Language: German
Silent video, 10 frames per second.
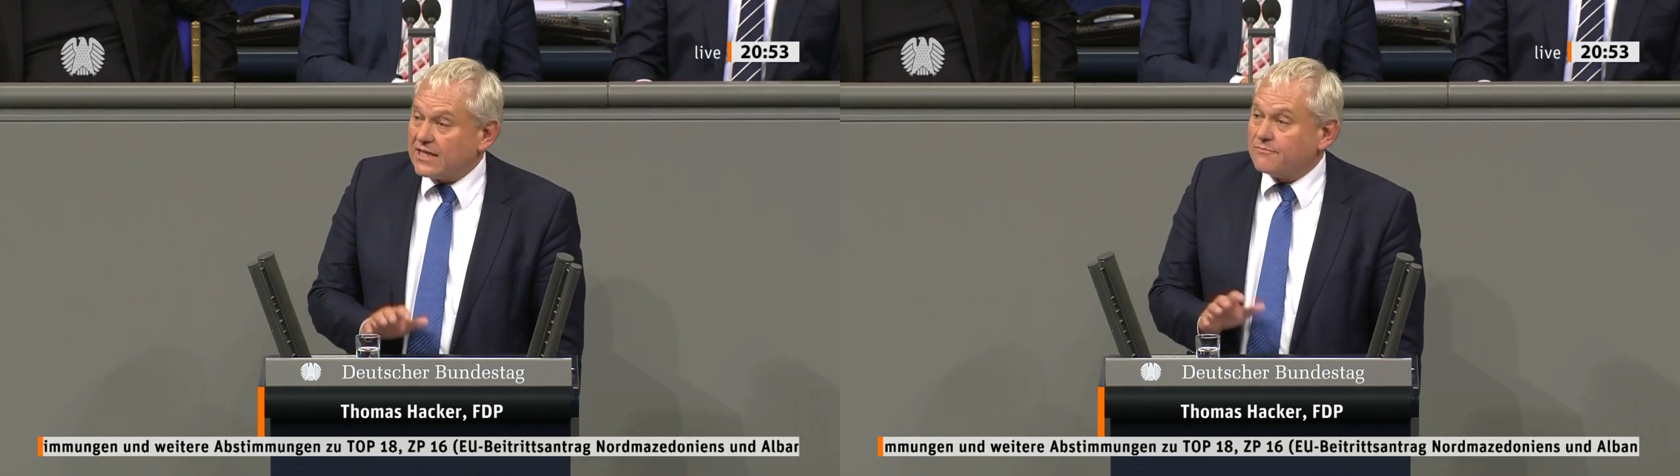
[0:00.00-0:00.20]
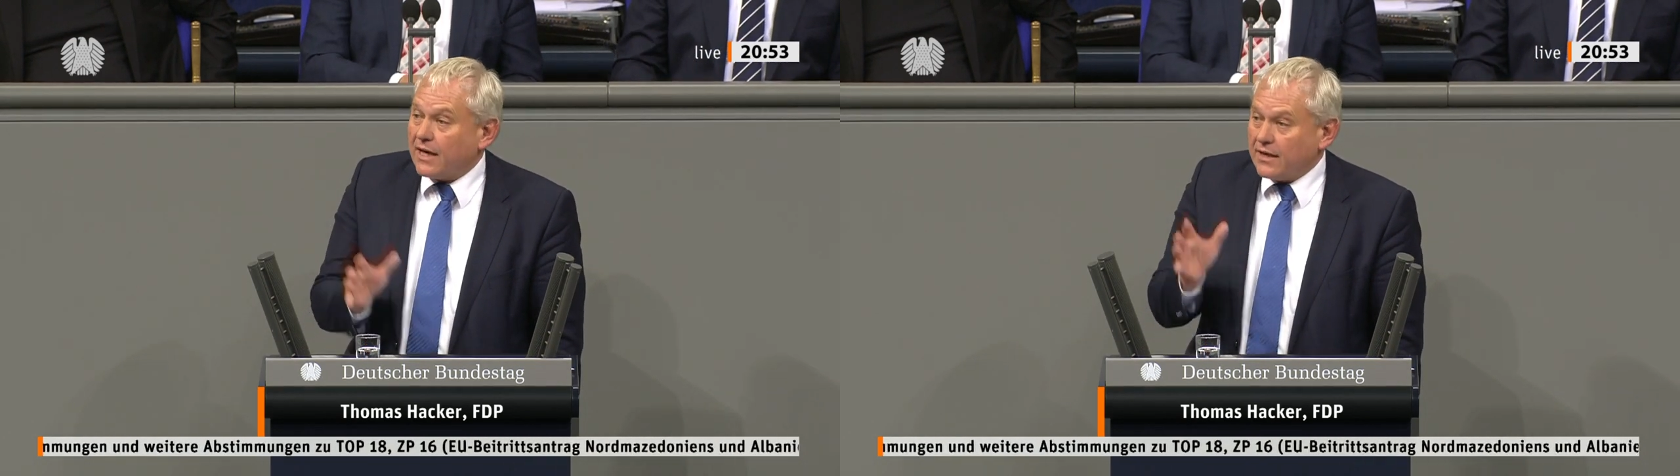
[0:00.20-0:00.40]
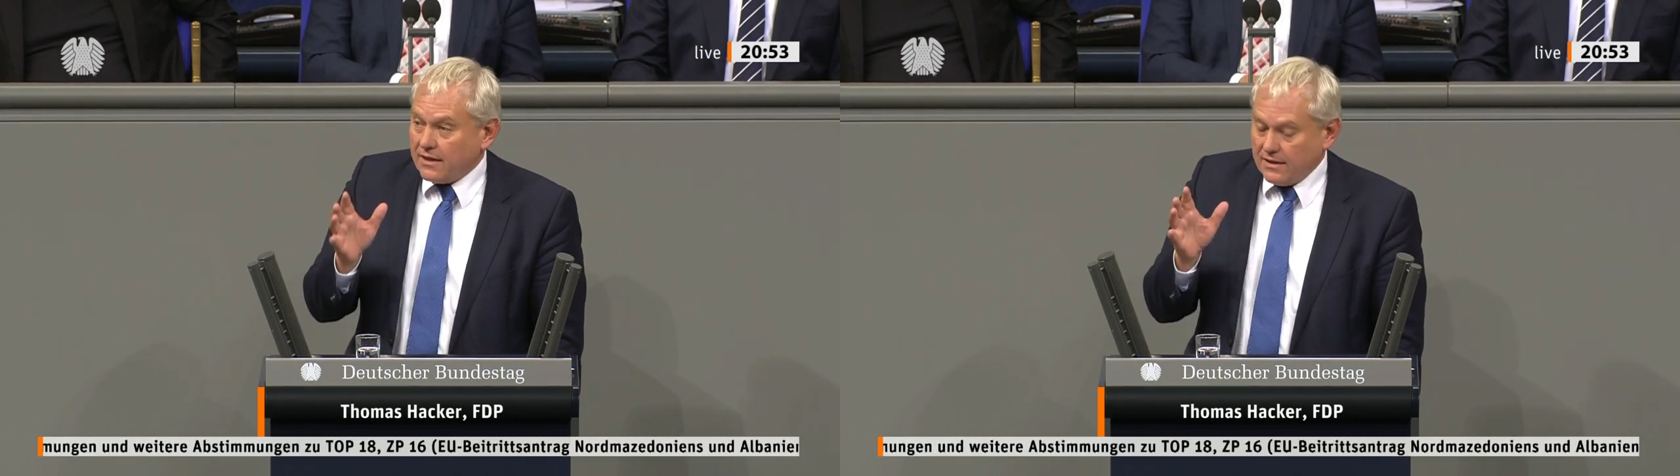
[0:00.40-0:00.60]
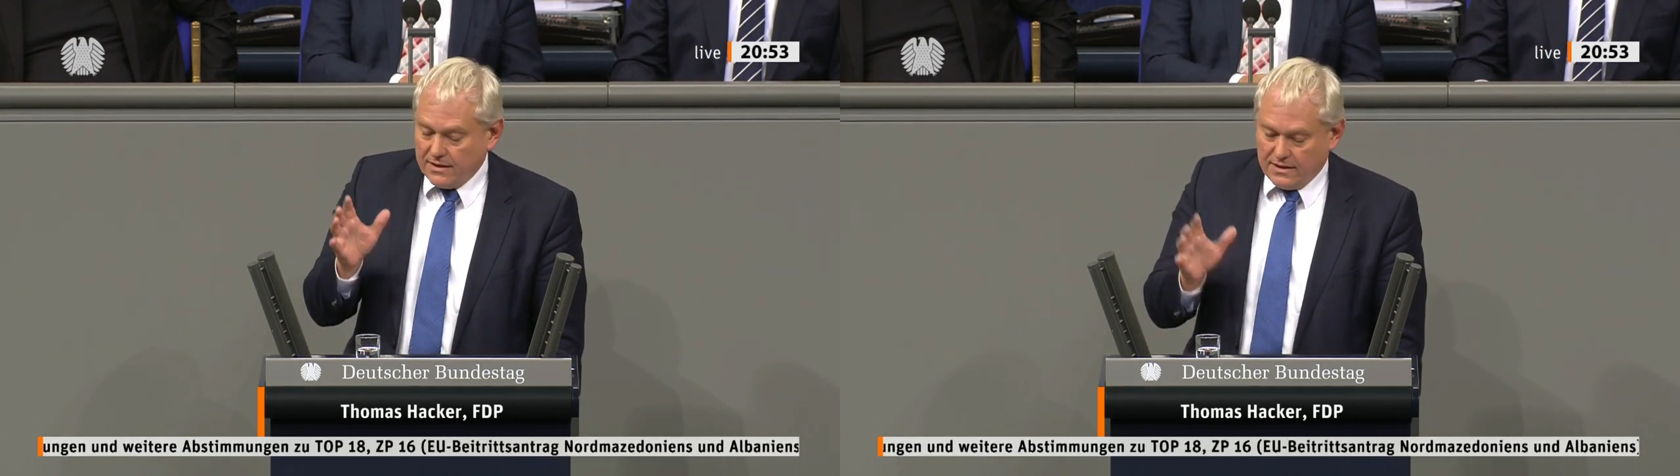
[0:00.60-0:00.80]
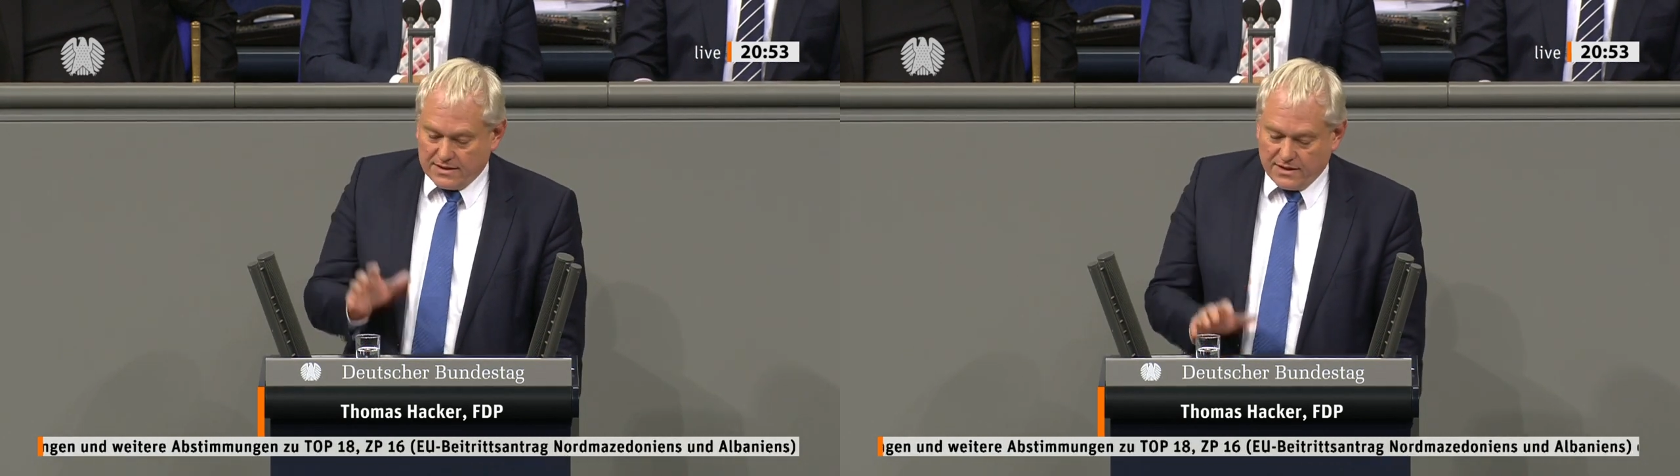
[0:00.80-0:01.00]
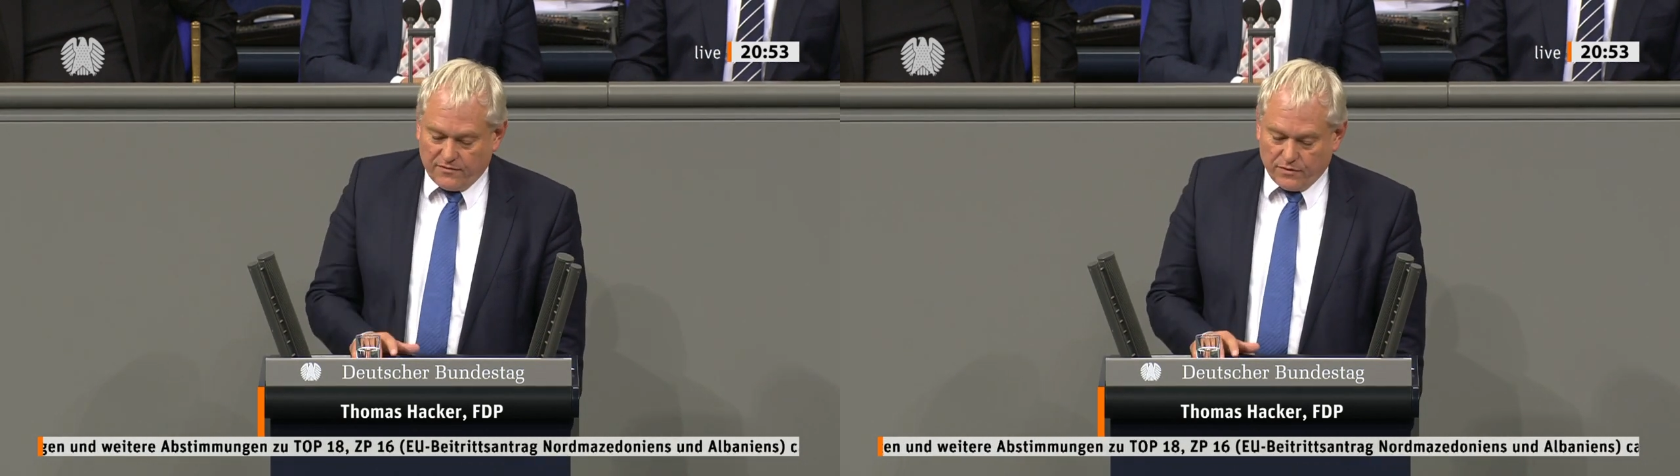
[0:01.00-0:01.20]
Dabei sind